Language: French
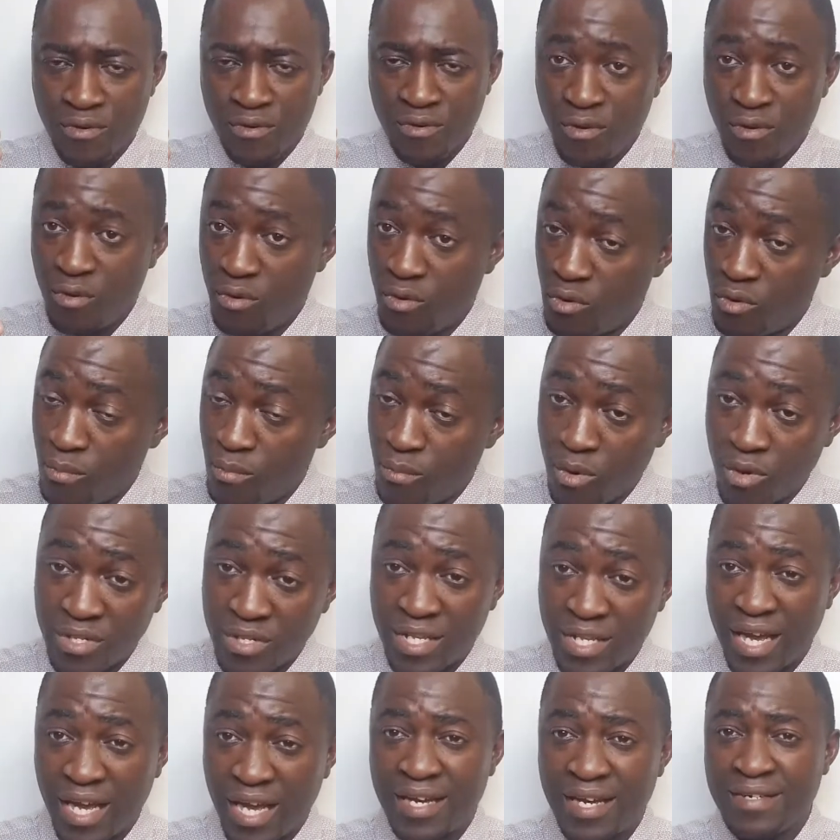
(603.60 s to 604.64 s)
le
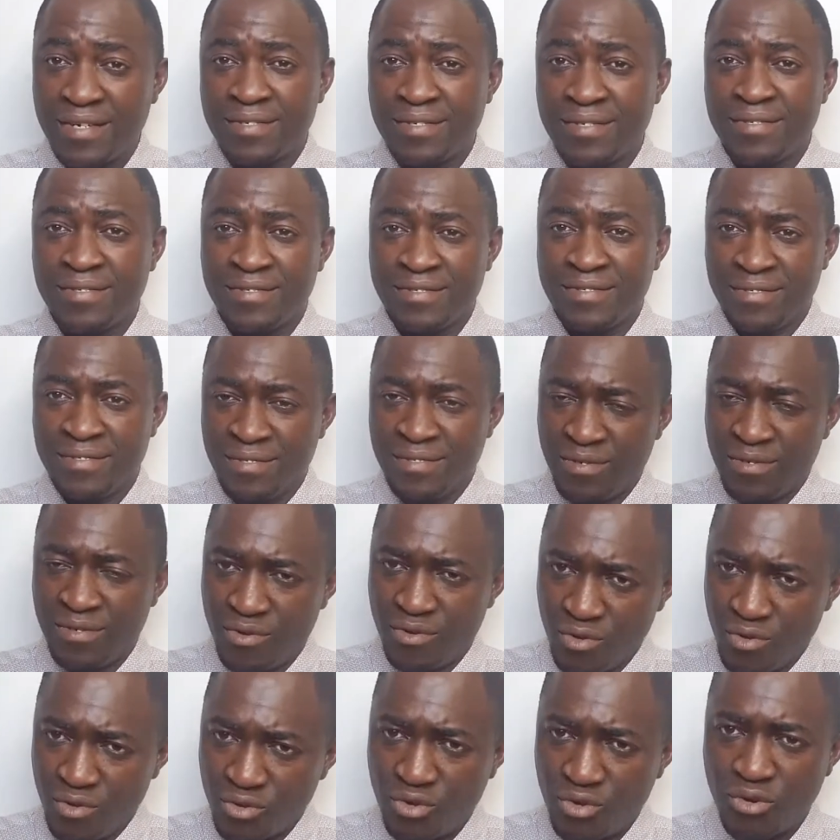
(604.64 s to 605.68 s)
mandat,
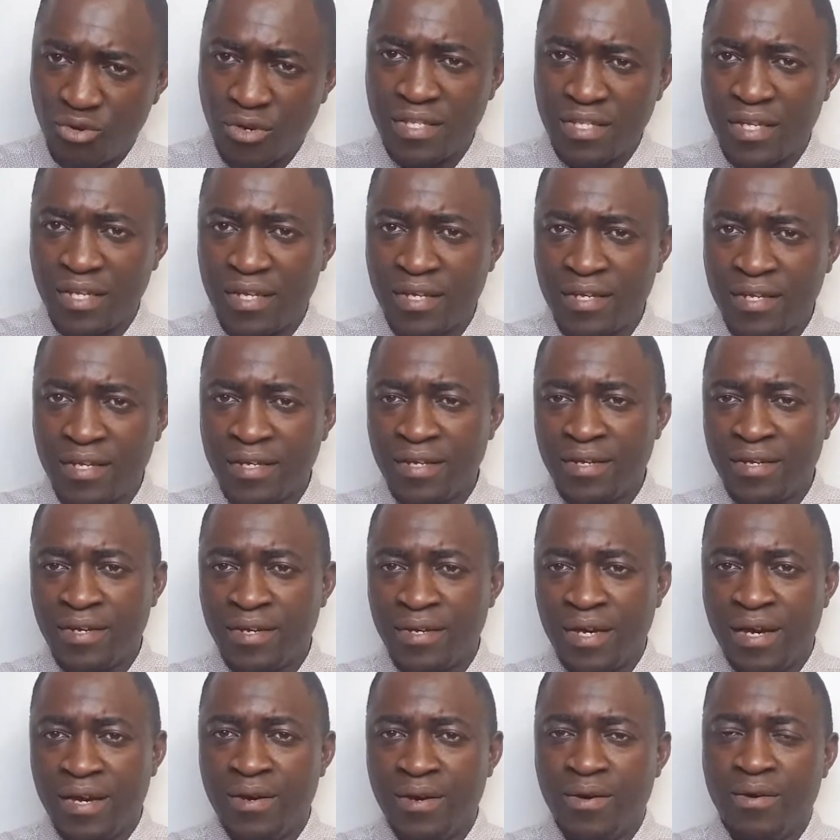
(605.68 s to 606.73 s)
l'autorité
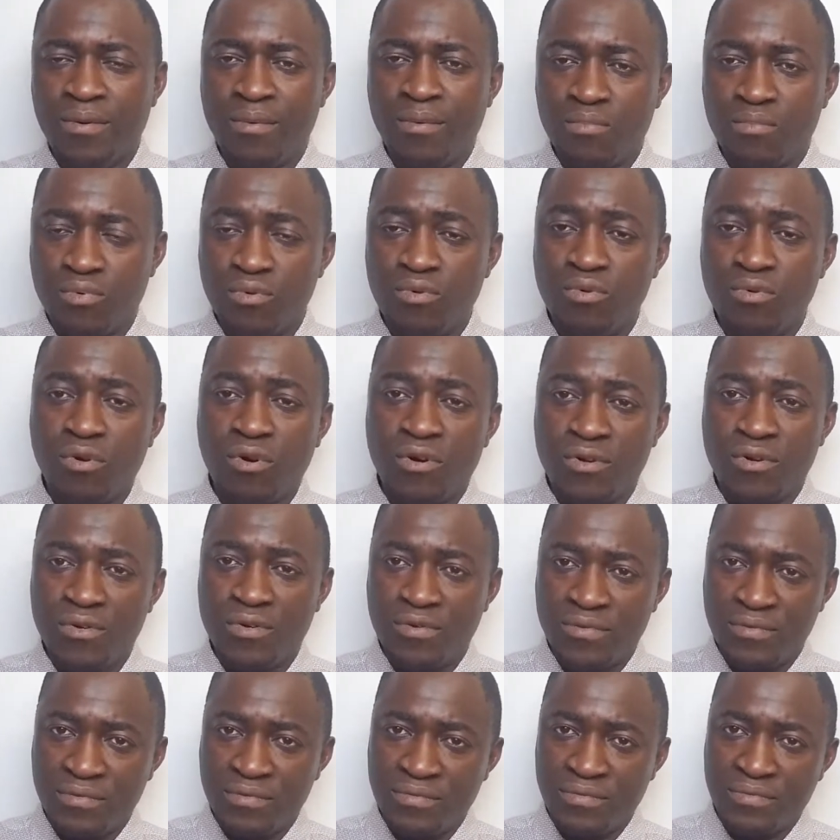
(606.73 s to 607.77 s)
pour
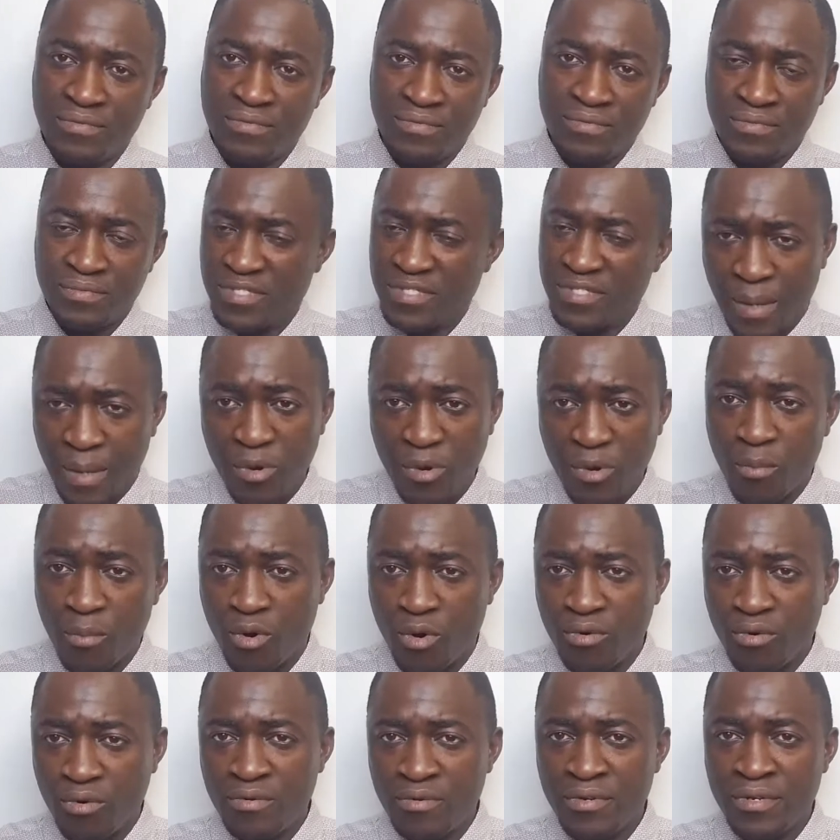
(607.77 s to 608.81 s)

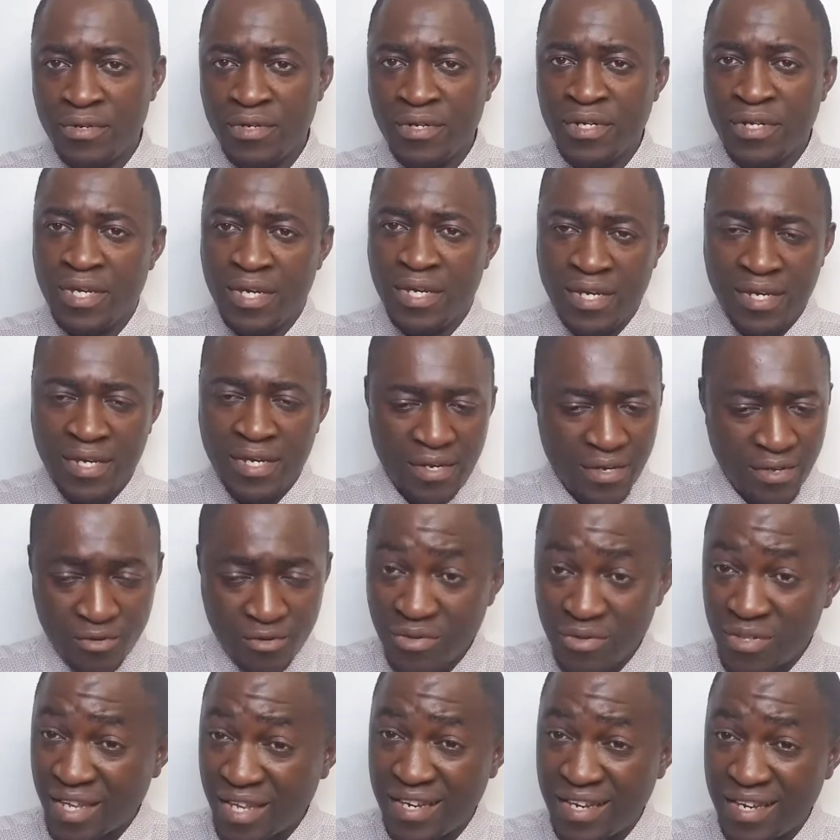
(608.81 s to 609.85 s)
simplement
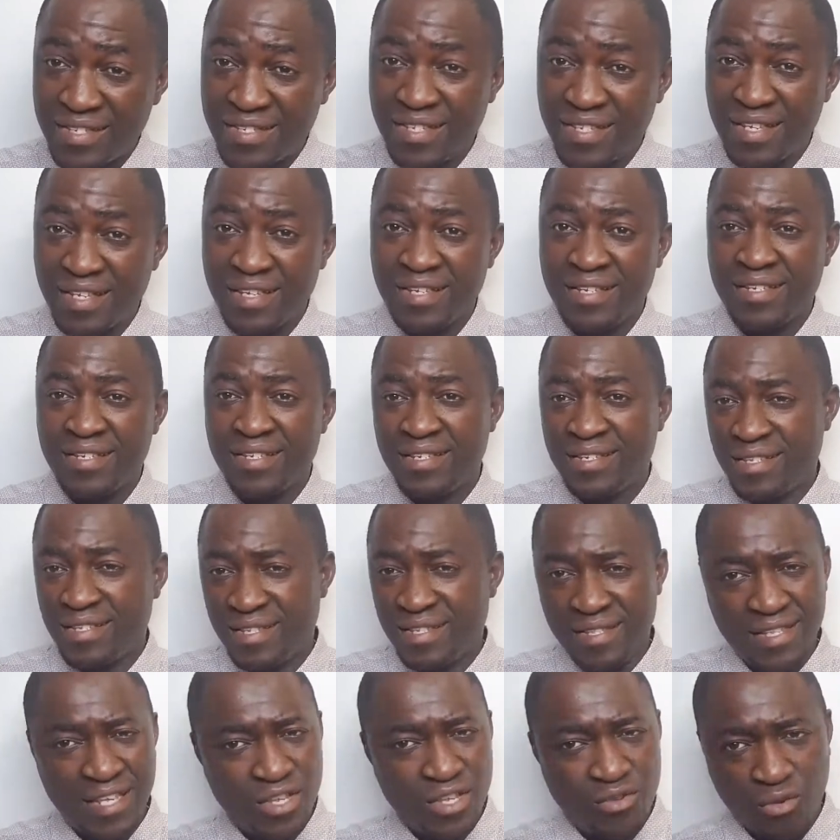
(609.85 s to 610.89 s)
neutraliser,
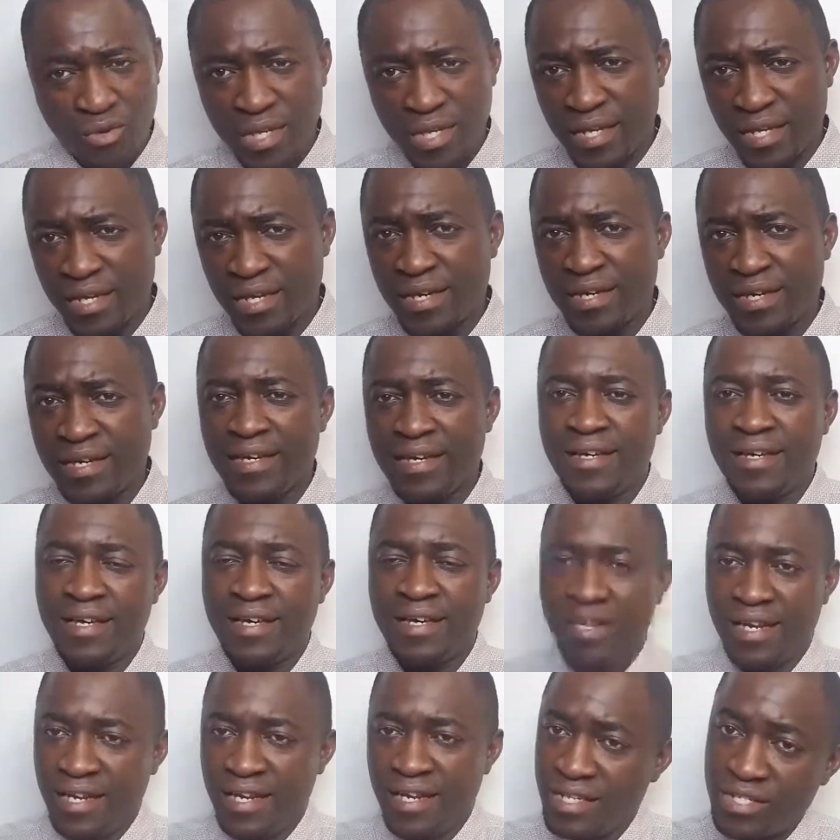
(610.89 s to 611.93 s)
détruire
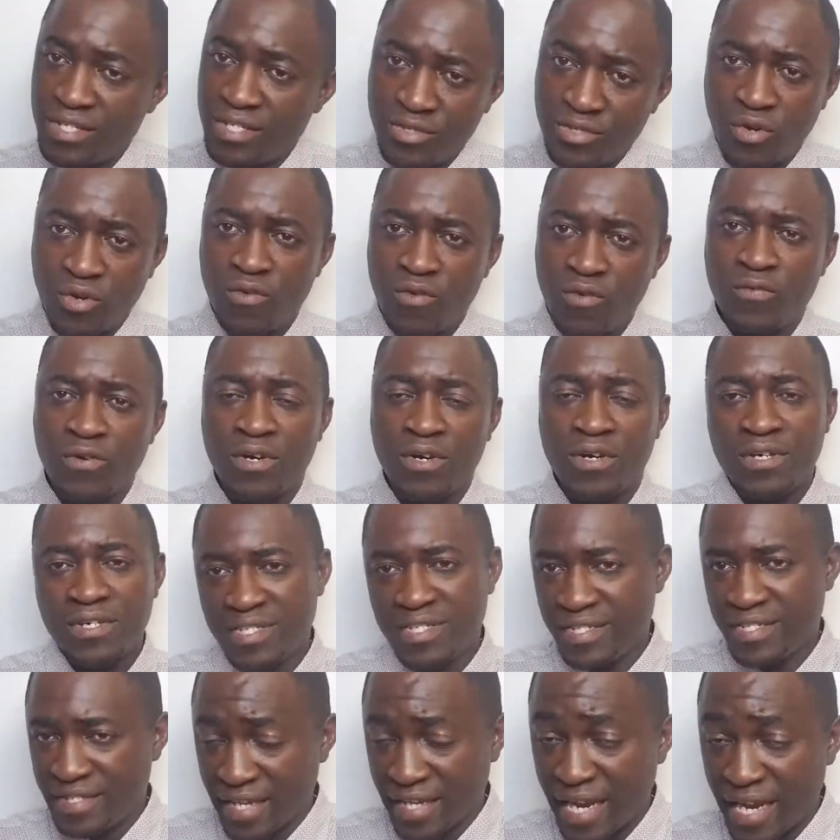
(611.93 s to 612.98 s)
les œuvres
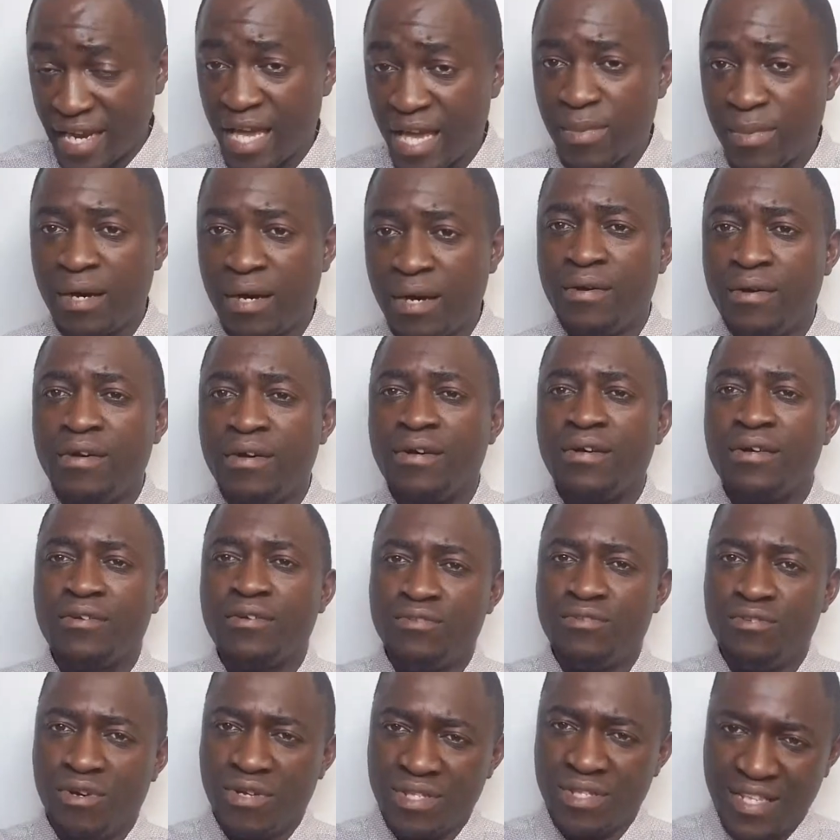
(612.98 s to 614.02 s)
des ténèbres
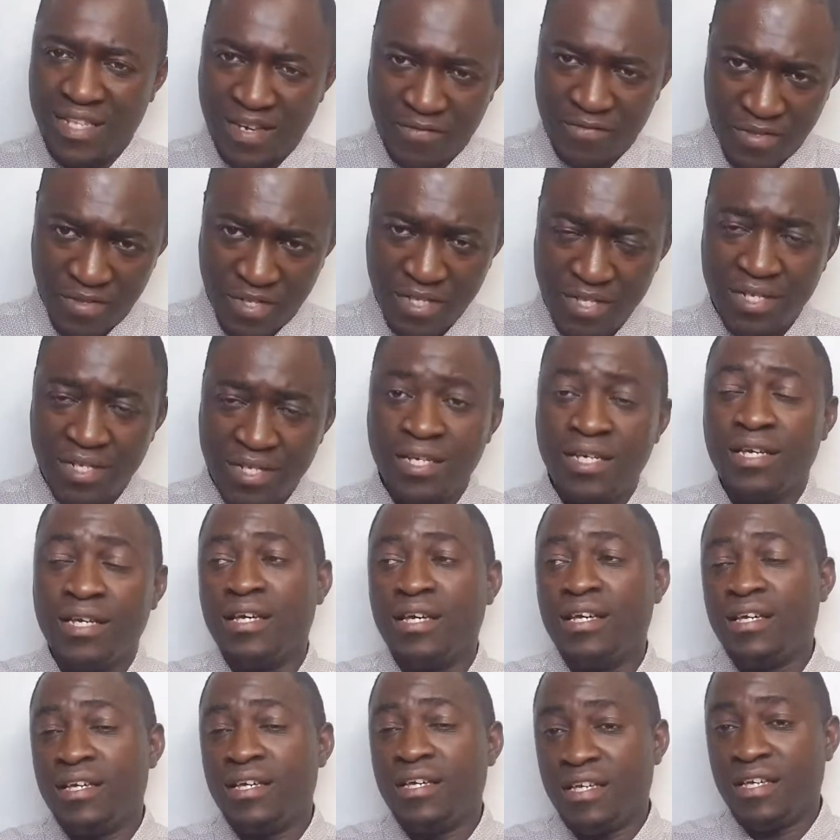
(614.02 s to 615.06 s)
dans ta vie
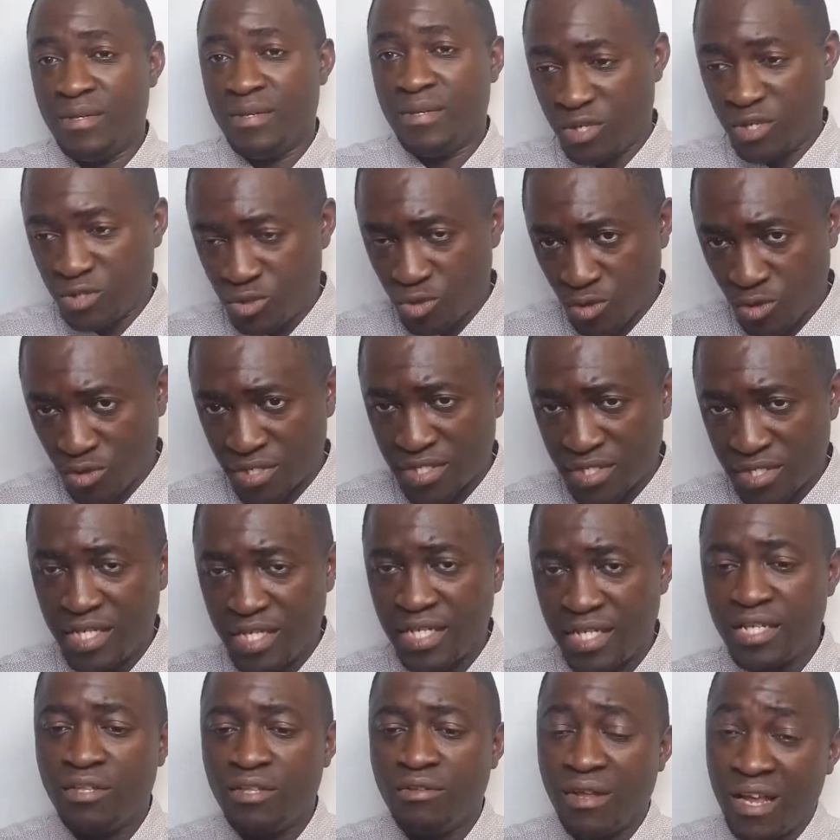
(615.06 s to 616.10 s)
et bien sûr aussi
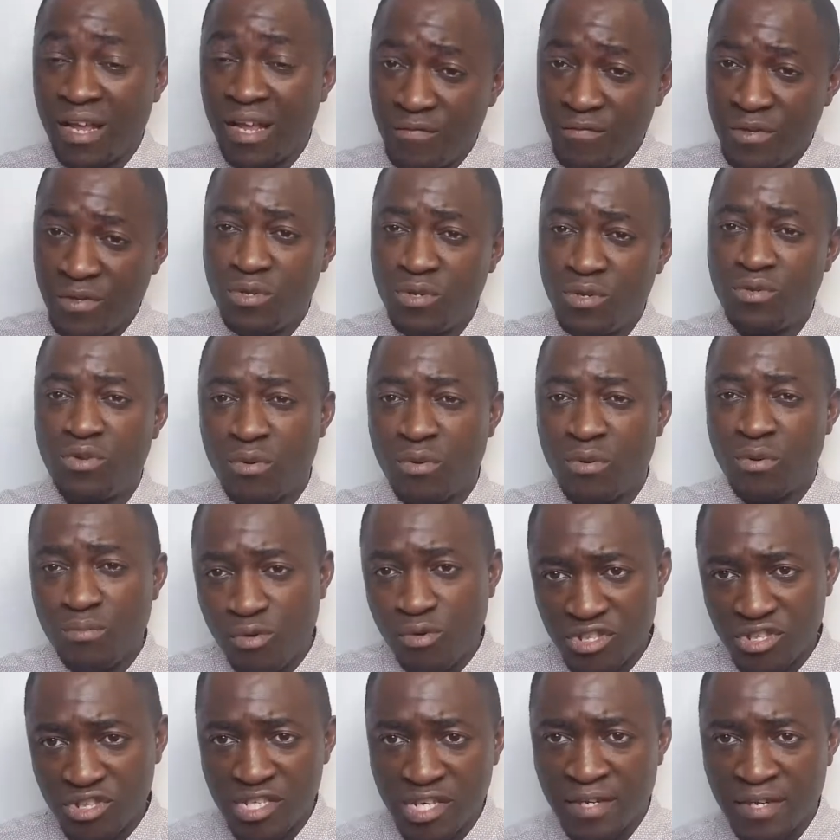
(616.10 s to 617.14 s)
dans la vie de ton
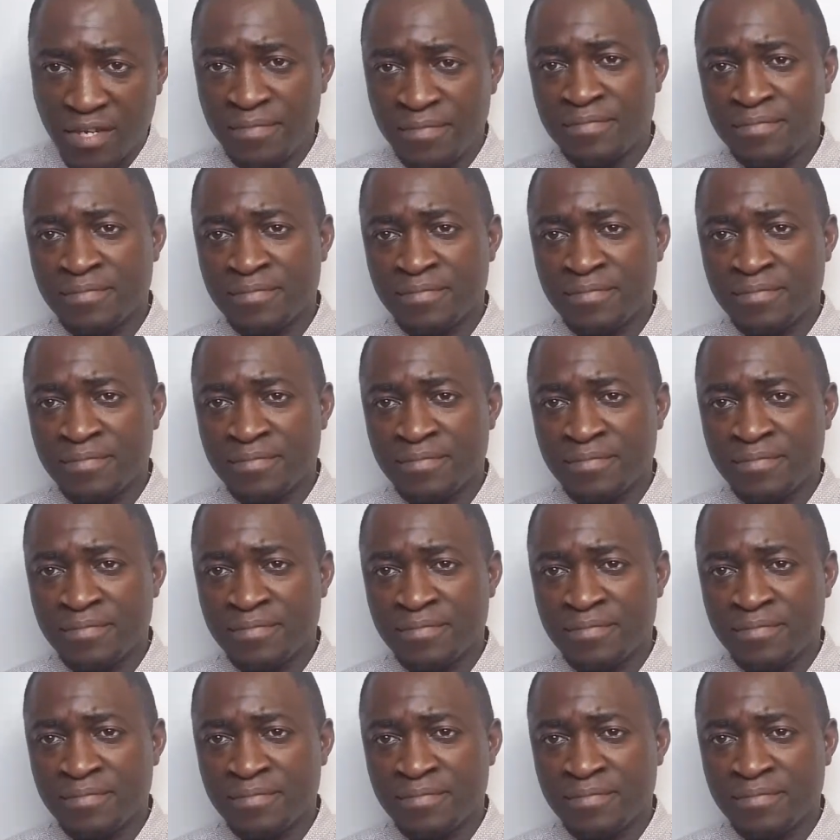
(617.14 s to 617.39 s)
prochain.